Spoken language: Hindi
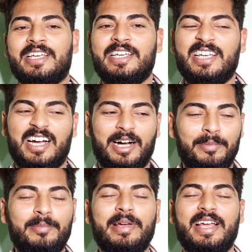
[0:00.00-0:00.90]
कि
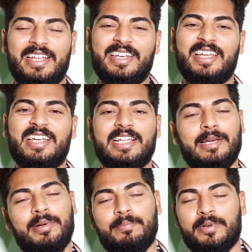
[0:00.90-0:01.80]
अब मैं नहीं
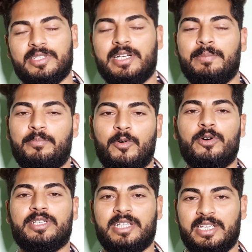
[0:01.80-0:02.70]
खेलता बट पर्सनली
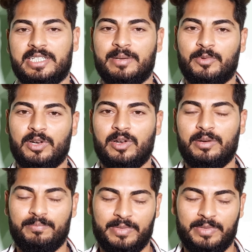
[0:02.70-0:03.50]
बहुत ज़्यादा इस गेम को